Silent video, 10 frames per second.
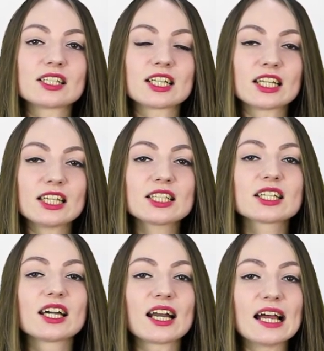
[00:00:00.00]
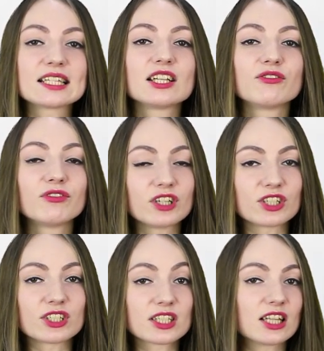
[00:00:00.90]
страницы гораздо
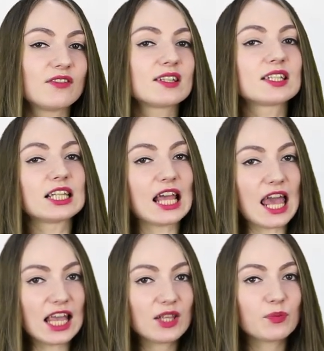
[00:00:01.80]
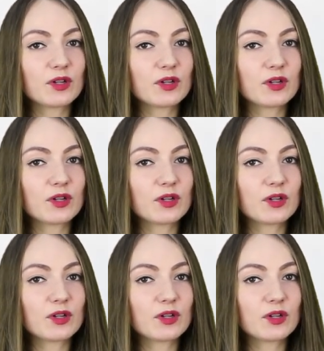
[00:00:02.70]
выше, соответственно, это